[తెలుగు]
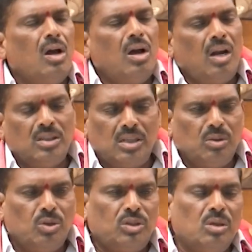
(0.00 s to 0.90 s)
చాలా
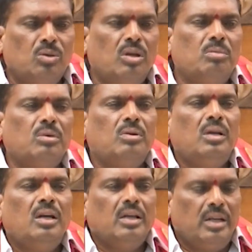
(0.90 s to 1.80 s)
సంతోషంగా ఉన్నాము
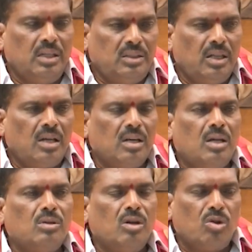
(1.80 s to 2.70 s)
కేసీఆర్
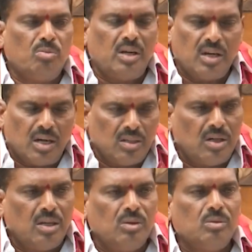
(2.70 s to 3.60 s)
గారు గవర్నమెంట్
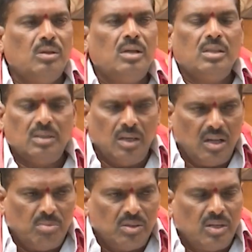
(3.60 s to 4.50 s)
అండదండలు
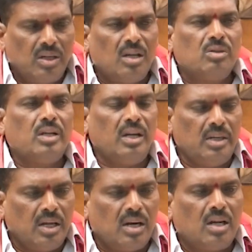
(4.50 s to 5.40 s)
జిల్లా మంత్రి గారు
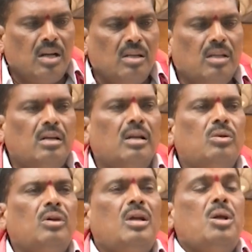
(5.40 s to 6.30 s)
కేటీఆర్ గారు
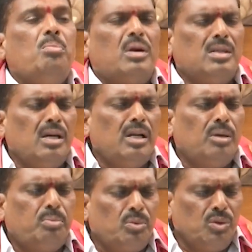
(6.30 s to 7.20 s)
అండదండలు ప్రజలు గిట
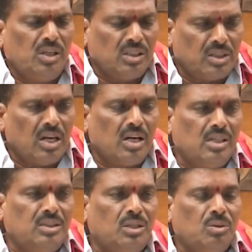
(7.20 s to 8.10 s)
పూర్తిగా
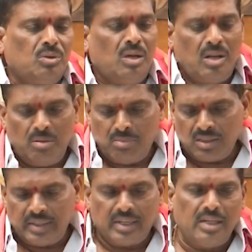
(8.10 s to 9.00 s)
సహకరించారు మా
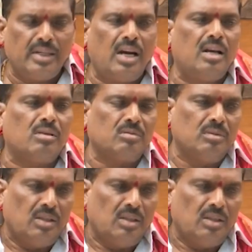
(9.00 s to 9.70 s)
సెకండ్ క్యాడర్